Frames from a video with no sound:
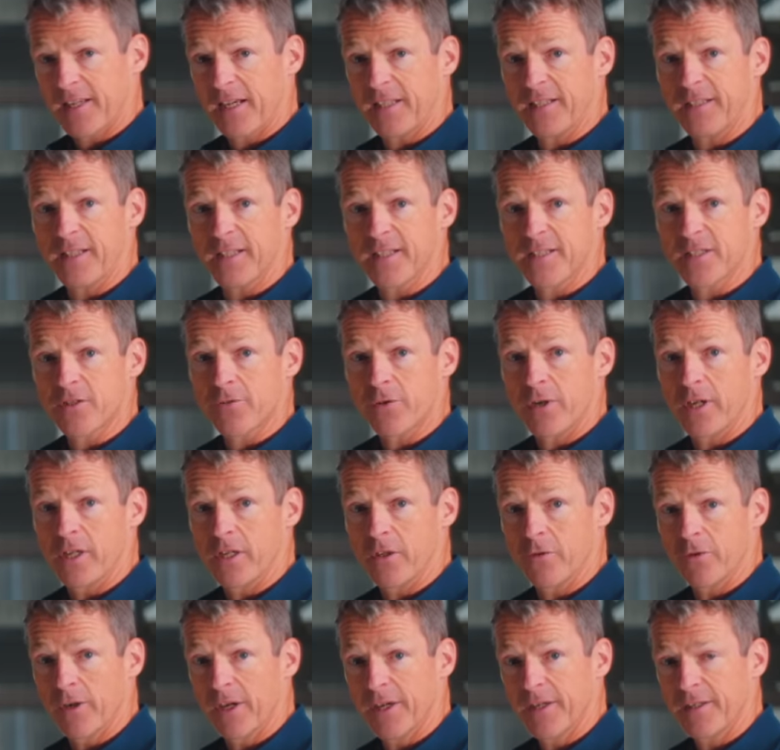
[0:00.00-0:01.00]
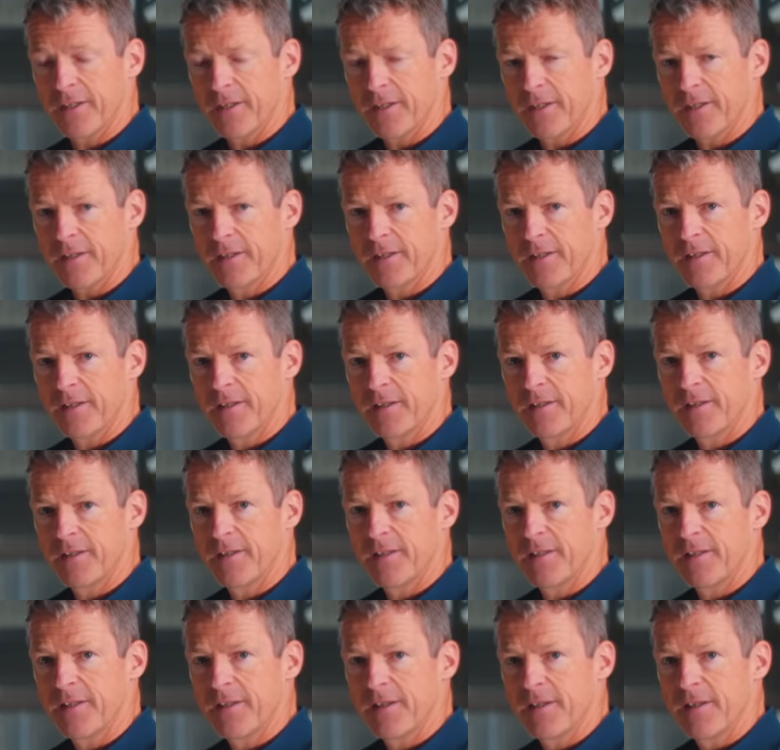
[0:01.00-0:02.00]
kann das Trailgrinder?
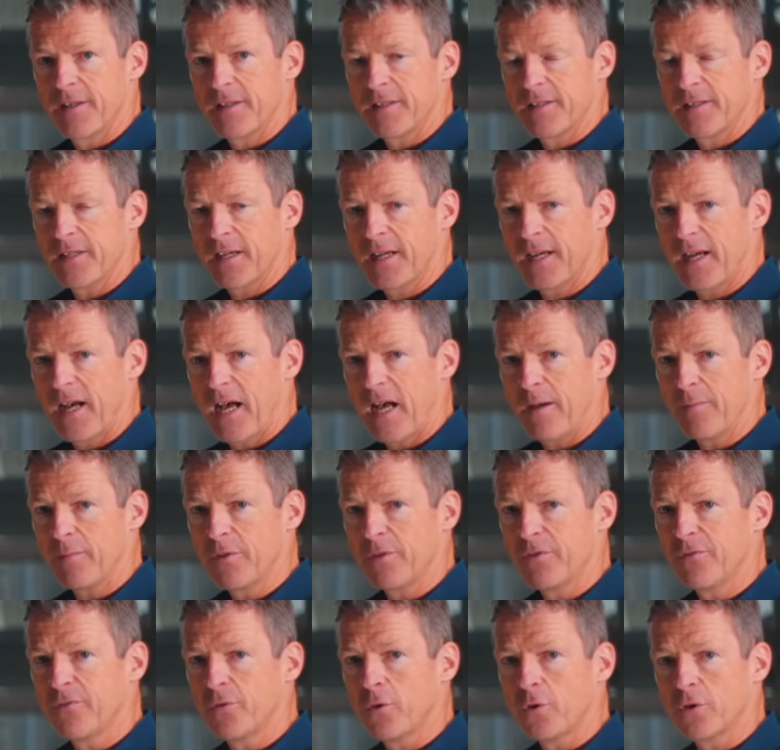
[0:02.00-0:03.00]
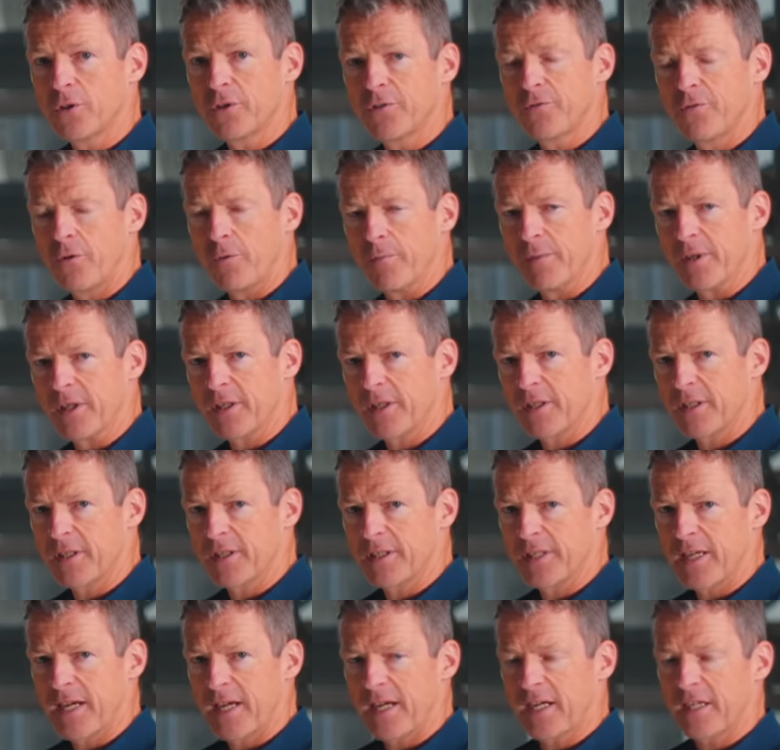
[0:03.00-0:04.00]
Der Rahmen wurde vor
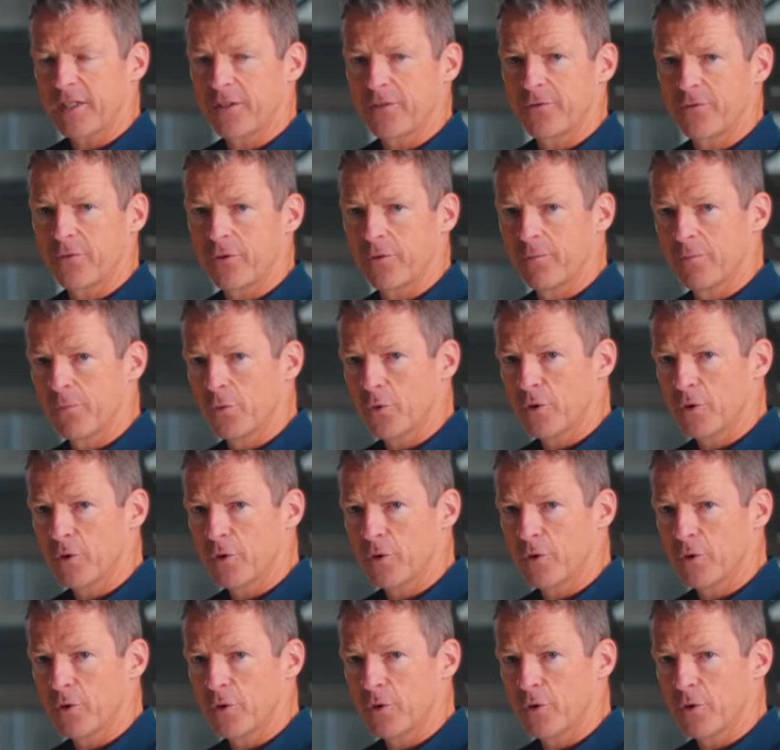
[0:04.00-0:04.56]
mehreren Jahren von